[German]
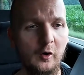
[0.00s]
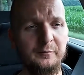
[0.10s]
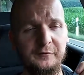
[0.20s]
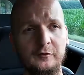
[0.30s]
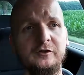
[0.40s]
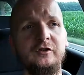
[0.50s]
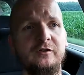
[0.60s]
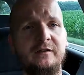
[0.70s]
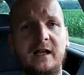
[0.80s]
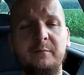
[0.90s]
um so einen
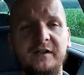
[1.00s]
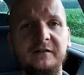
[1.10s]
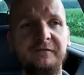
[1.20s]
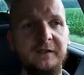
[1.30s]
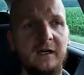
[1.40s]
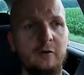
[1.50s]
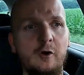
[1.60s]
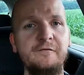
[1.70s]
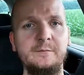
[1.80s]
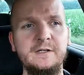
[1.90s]
labbrigen Vierer
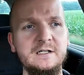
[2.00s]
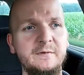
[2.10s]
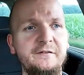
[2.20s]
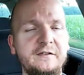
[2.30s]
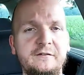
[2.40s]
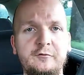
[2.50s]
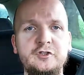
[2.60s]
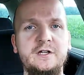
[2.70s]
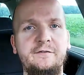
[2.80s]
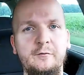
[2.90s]
Golf im mittelmäßigen
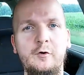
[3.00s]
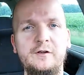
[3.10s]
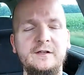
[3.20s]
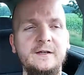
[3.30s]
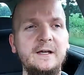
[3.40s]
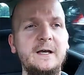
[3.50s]
Zustand zu holen.